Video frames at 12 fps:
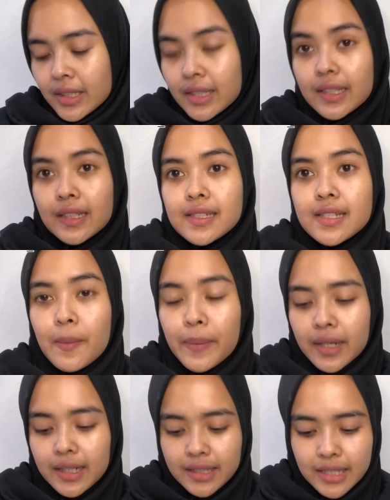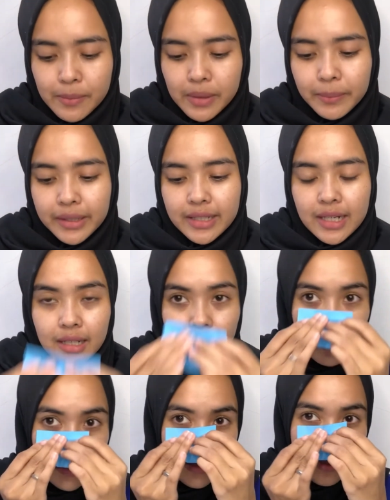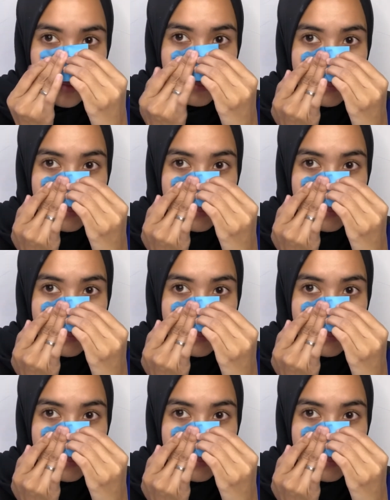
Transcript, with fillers: kata sih apakah dia berminyak apa enggak